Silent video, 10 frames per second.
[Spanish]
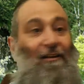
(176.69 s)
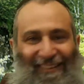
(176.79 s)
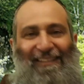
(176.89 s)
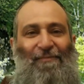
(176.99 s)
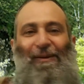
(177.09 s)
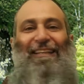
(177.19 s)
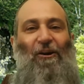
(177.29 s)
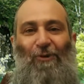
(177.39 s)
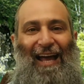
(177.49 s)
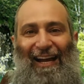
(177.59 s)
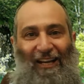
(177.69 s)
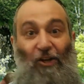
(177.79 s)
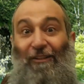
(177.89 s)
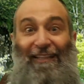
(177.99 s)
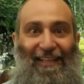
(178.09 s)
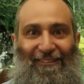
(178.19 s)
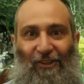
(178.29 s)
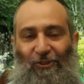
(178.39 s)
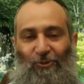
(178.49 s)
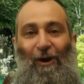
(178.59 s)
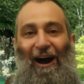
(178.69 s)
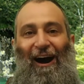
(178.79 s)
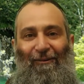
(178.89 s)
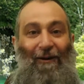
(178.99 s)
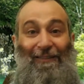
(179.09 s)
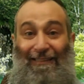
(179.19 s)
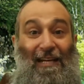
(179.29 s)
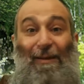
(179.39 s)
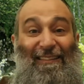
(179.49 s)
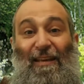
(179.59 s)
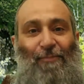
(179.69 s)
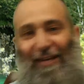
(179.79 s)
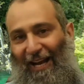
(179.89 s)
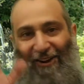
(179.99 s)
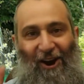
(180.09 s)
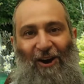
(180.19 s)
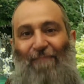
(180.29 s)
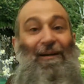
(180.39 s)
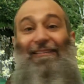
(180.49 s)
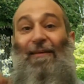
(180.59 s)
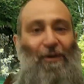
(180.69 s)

Espectaculares, contentos. ¡Wow! Vamos a tener más tiempo Jacob, más tiempo de